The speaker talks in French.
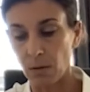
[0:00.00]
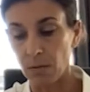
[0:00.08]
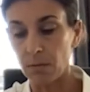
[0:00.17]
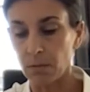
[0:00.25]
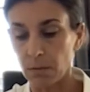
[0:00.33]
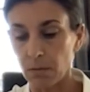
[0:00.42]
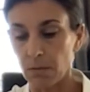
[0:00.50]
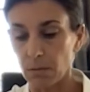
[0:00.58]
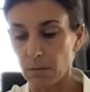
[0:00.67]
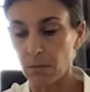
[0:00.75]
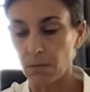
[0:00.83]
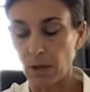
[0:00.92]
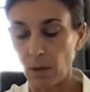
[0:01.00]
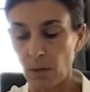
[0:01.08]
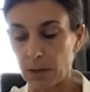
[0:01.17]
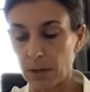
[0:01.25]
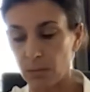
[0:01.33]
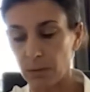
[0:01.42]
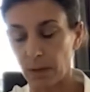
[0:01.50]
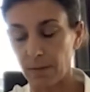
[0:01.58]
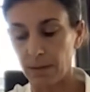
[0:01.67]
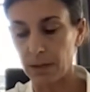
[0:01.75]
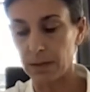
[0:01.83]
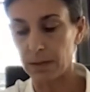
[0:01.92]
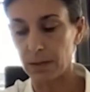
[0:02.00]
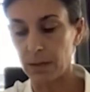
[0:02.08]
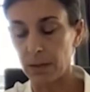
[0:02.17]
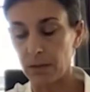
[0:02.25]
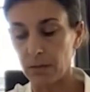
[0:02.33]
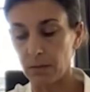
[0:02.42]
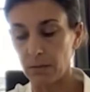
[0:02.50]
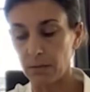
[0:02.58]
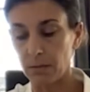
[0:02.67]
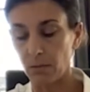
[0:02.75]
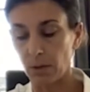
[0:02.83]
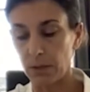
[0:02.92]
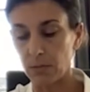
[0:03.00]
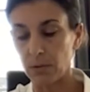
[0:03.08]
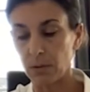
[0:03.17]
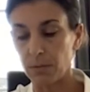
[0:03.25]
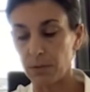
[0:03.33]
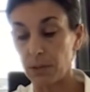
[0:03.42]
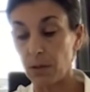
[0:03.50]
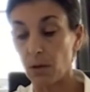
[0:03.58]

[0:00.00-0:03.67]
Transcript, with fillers: Hein. la relation de travail, c'est euh, une relation définie